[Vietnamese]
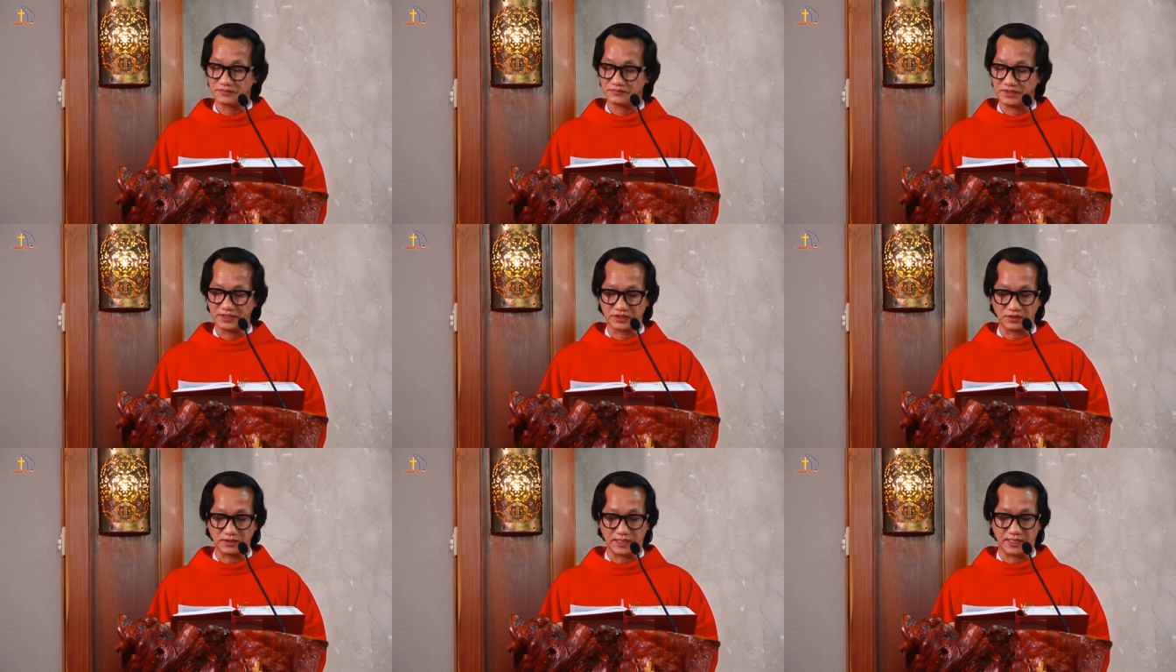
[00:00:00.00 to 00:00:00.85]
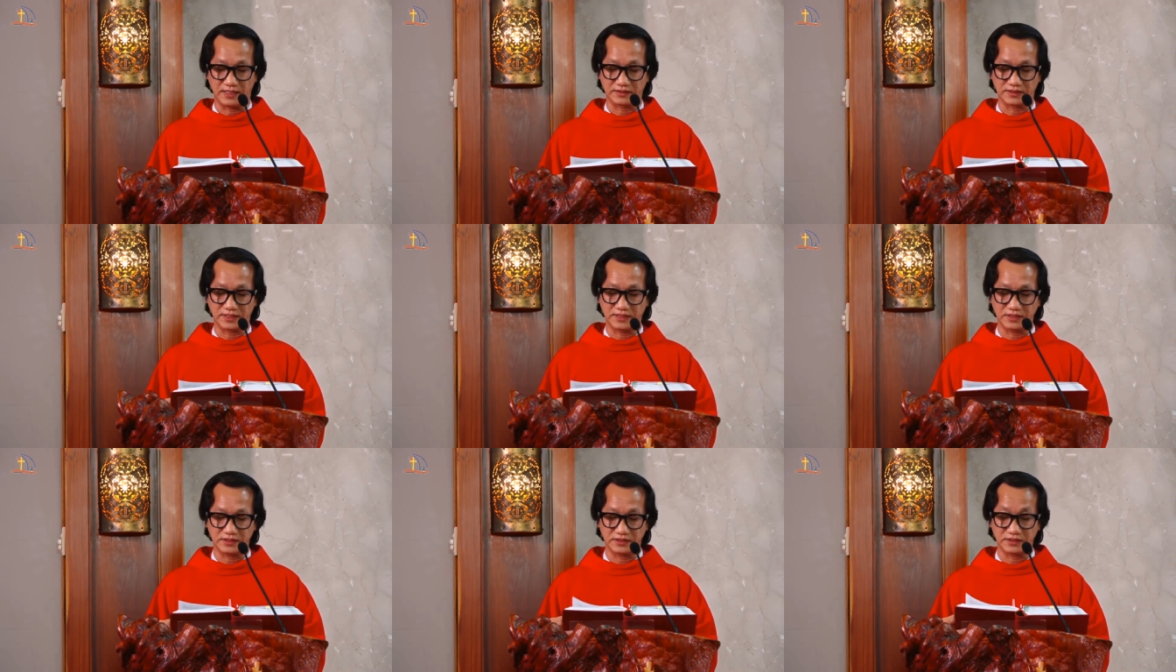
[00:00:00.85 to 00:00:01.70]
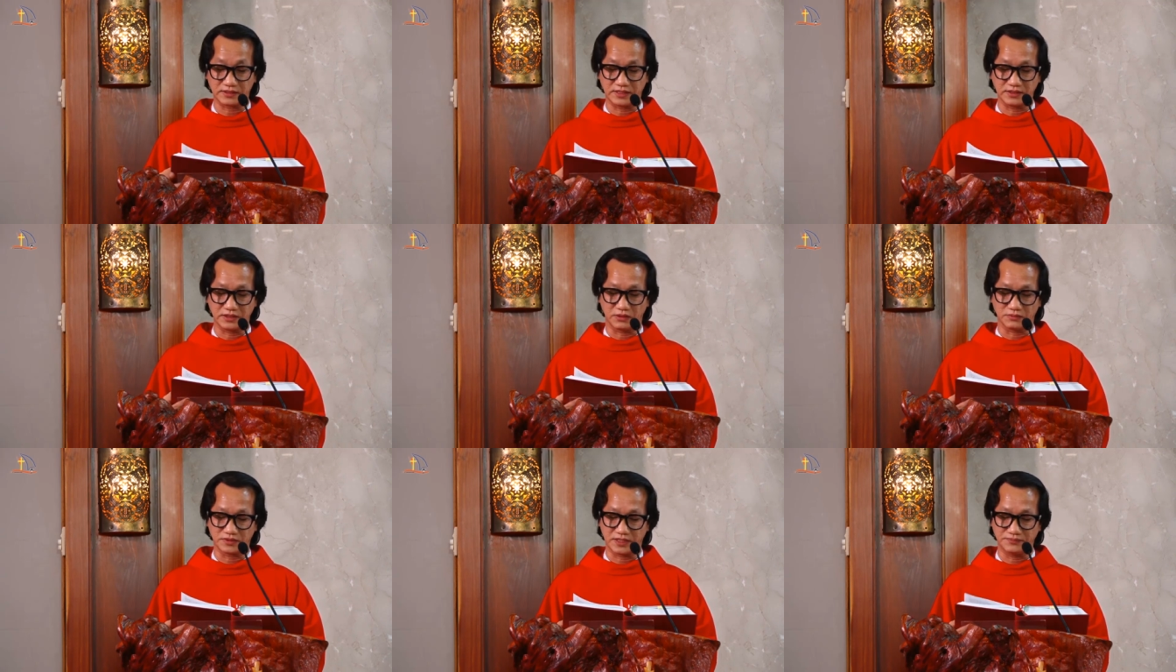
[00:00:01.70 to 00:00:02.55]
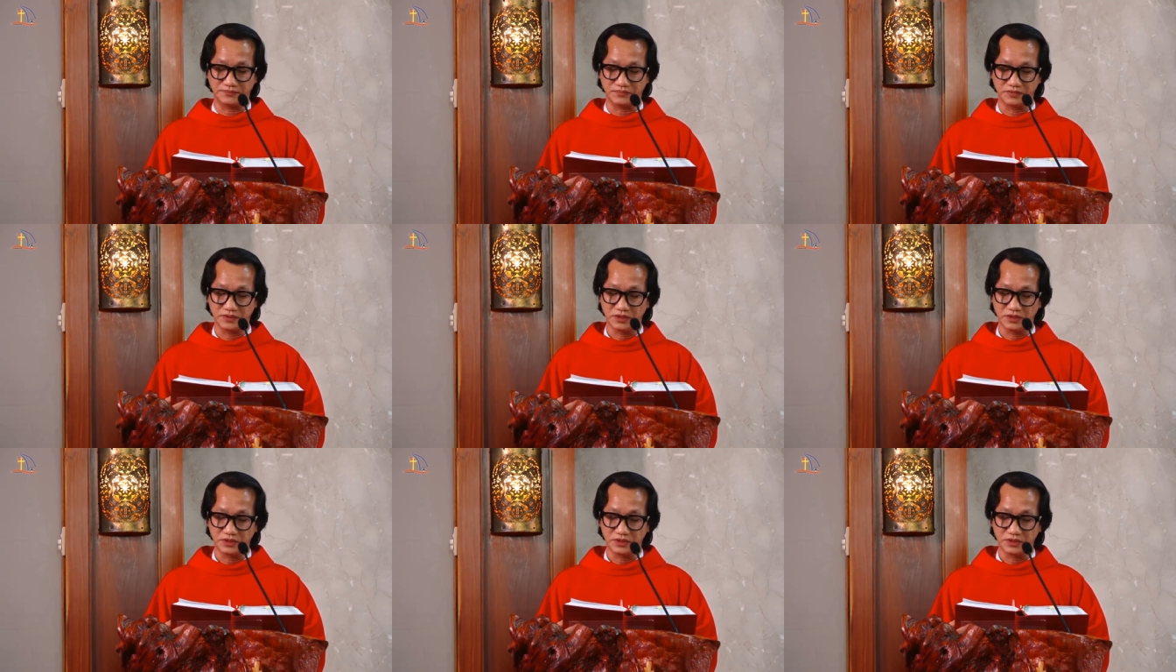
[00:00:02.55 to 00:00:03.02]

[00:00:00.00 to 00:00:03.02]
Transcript: vì cho là tay kích động dân,